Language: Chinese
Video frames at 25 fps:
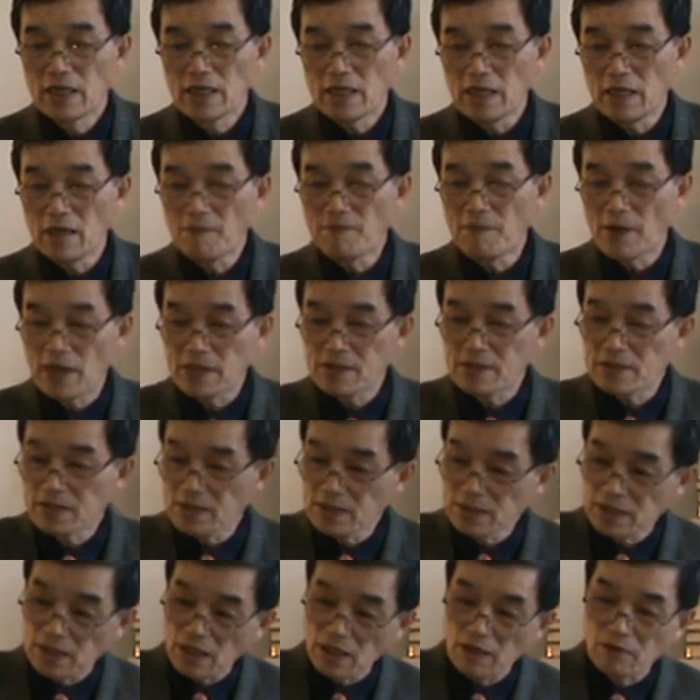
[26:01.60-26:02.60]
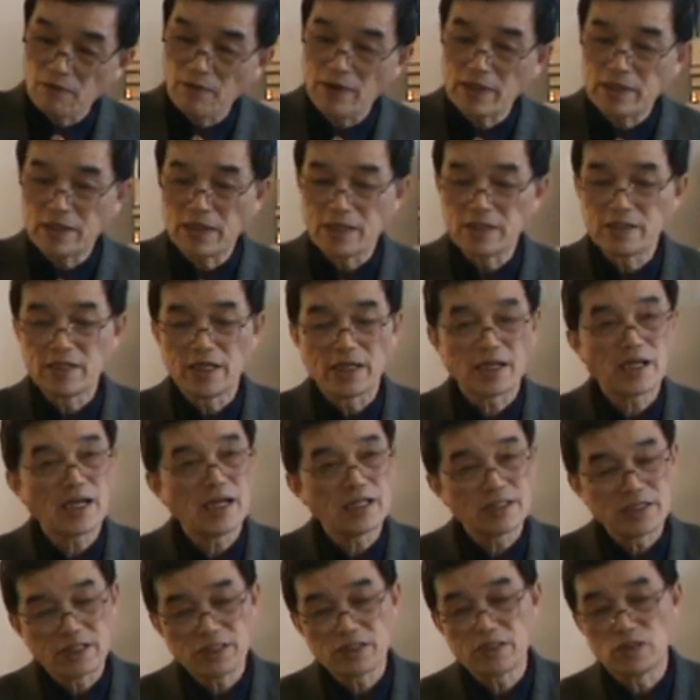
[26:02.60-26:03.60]
一百四十二万年前
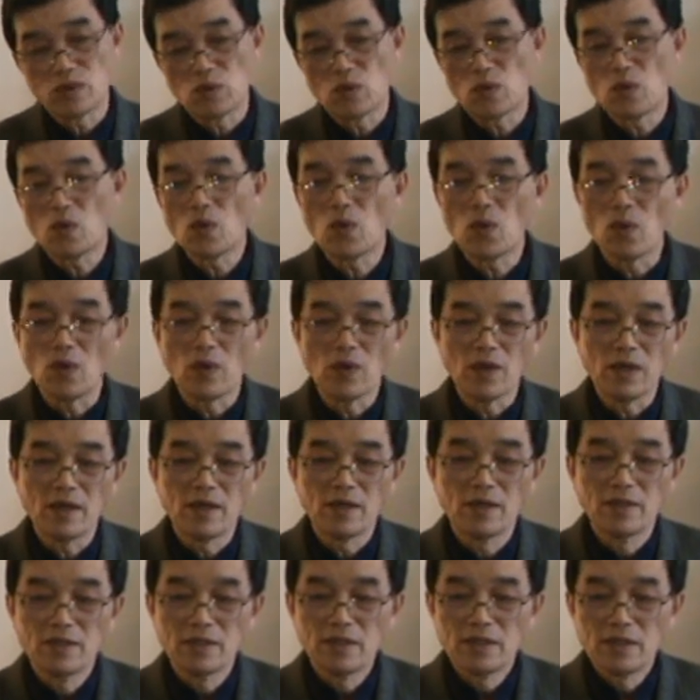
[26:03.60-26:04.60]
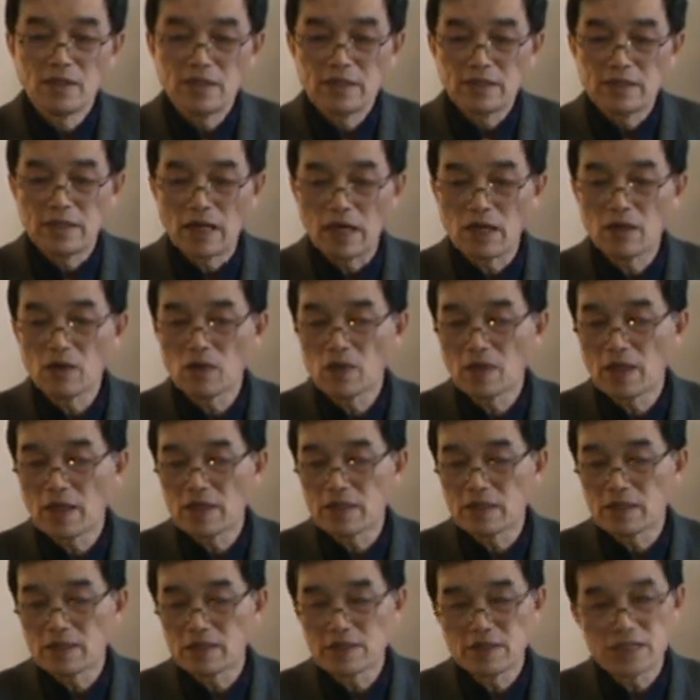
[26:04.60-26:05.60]
开始使用火了，然后
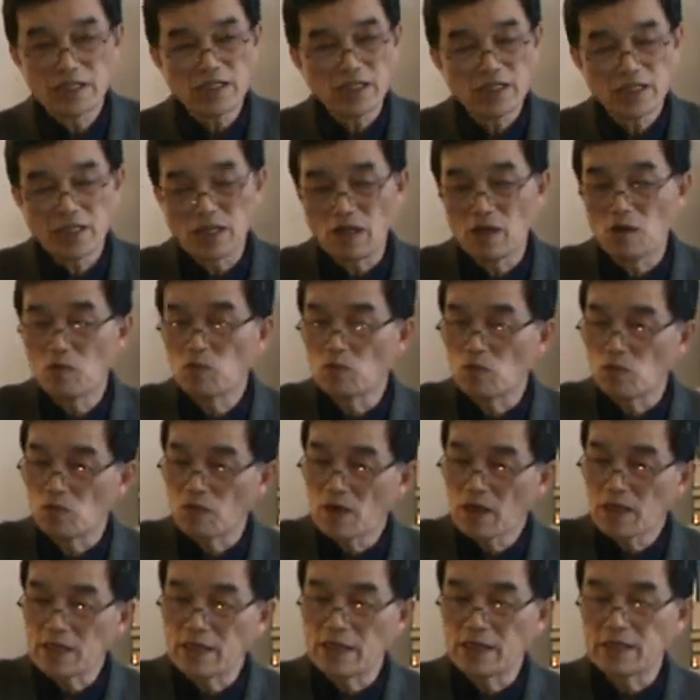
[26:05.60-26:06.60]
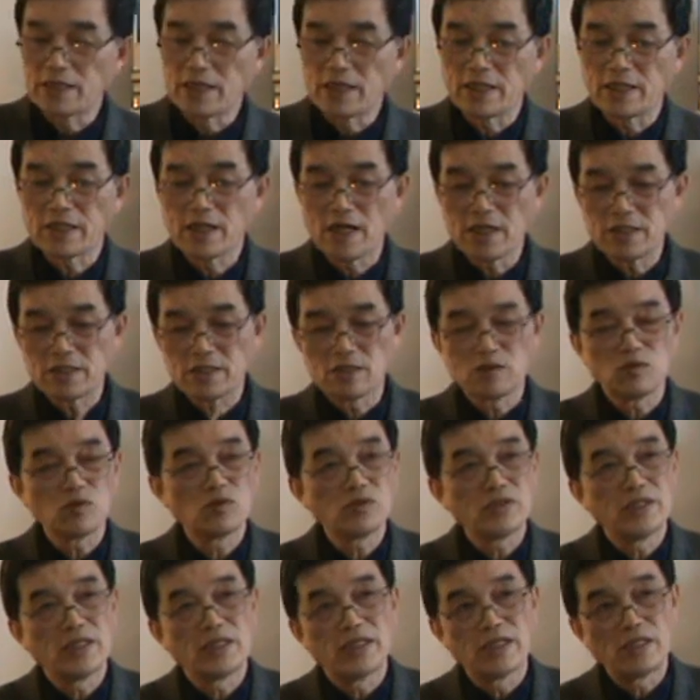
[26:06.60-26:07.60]
呢，七点五万年前开始出
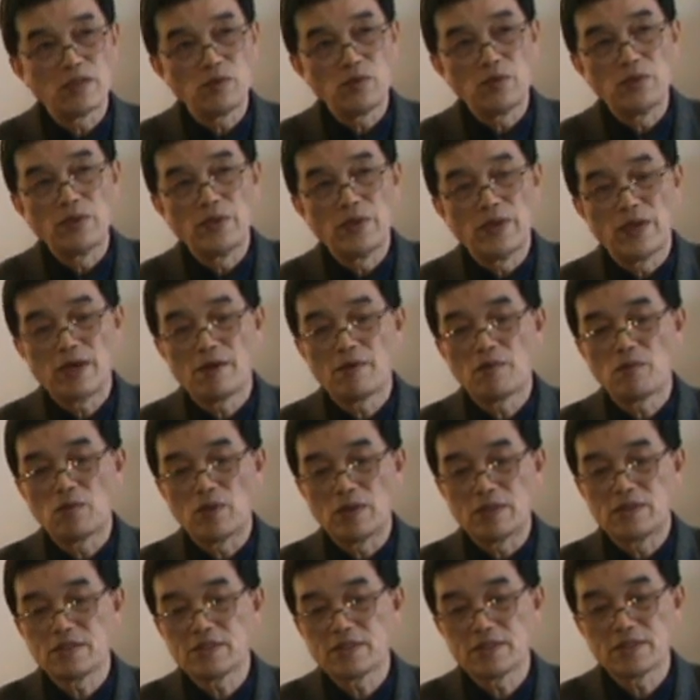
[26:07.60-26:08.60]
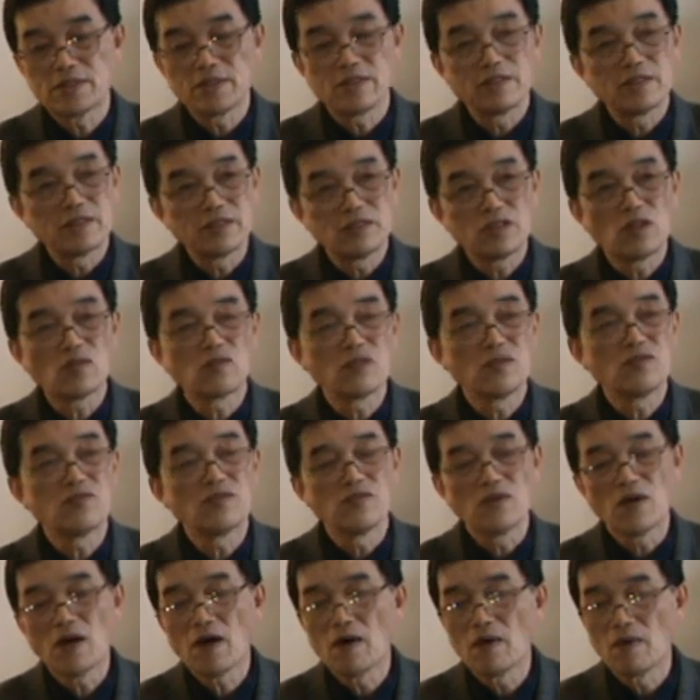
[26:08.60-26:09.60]
现的语言、文字的交流
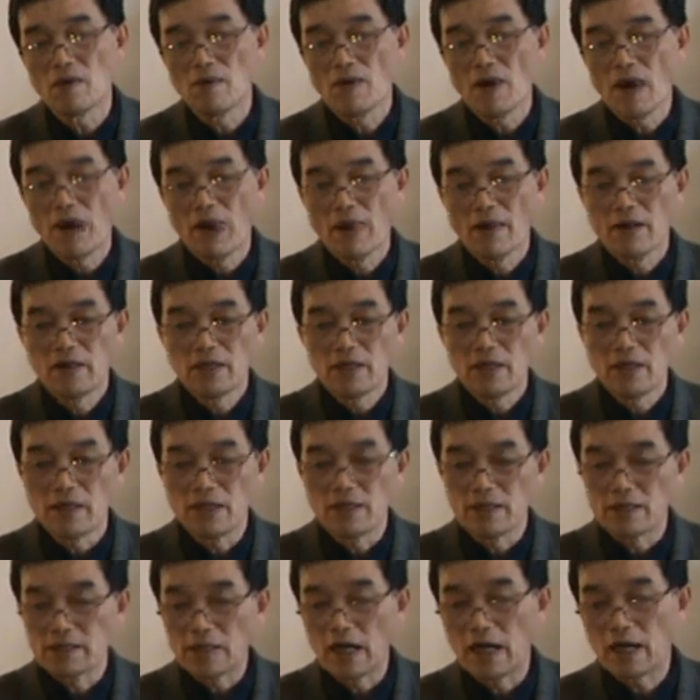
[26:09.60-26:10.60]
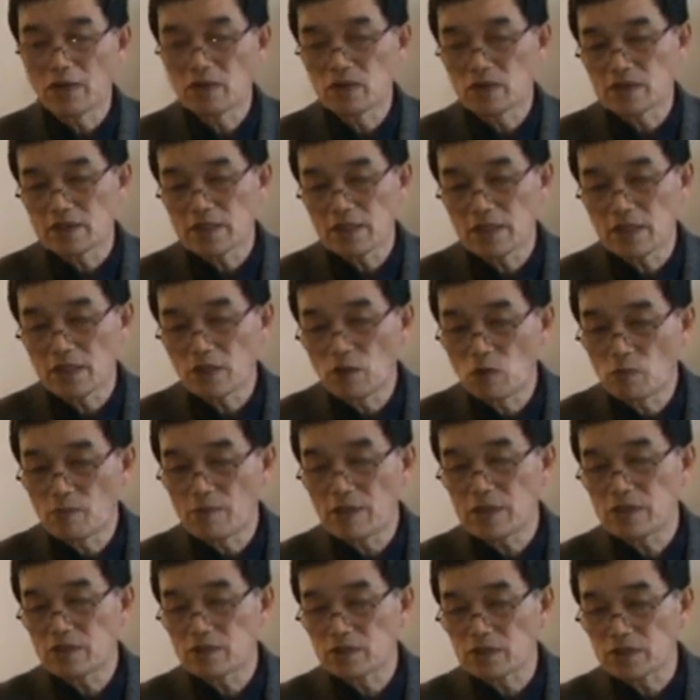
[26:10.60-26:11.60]
符号，呃，然后在后
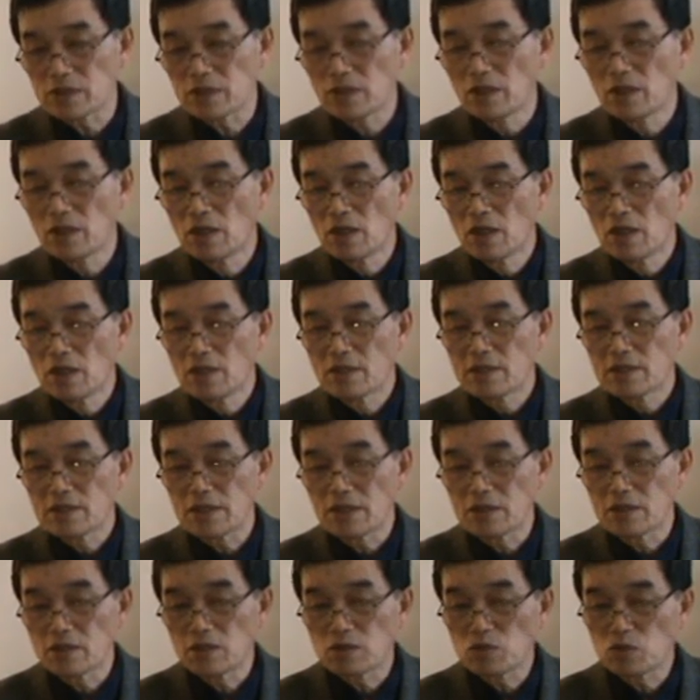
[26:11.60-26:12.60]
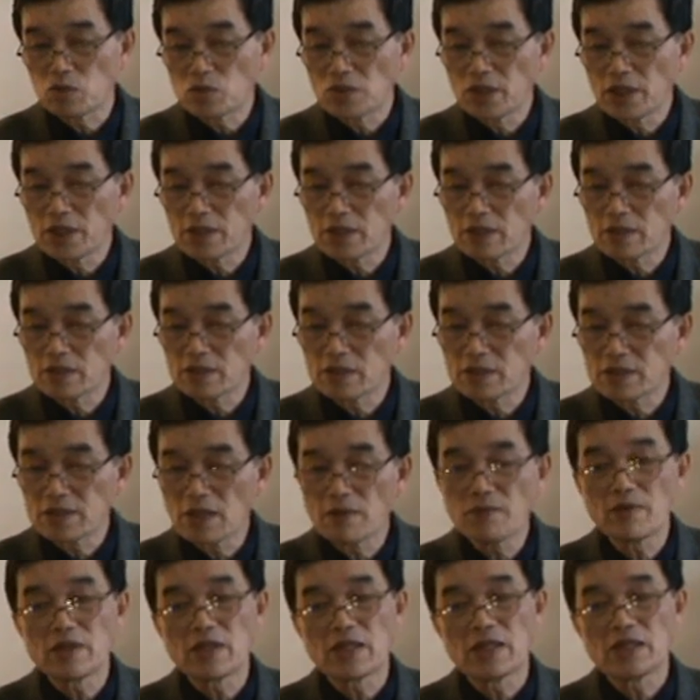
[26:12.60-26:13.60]
面就是再出现的，就是
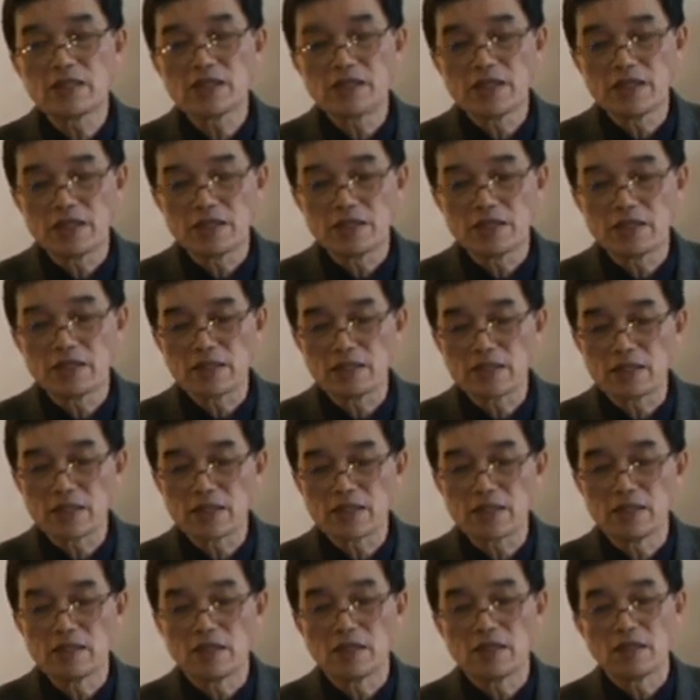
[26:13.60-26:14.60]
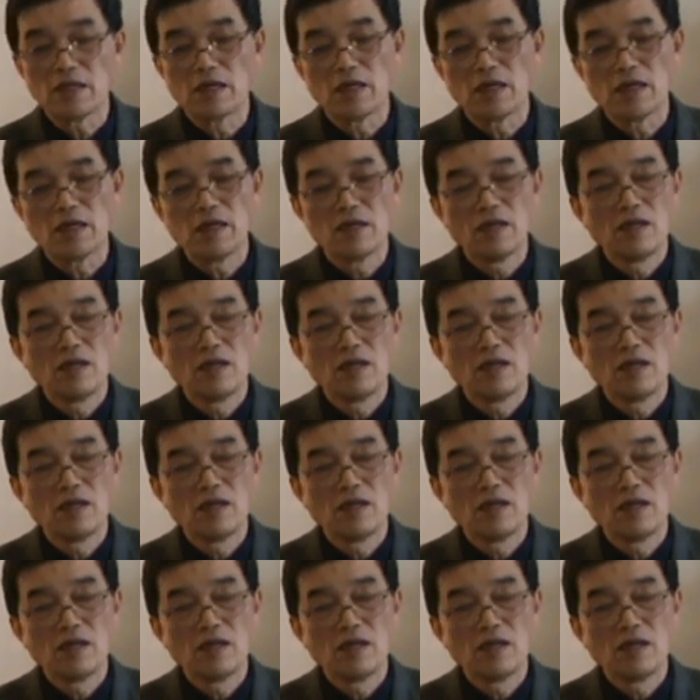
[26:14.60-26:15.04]
三万年前的这个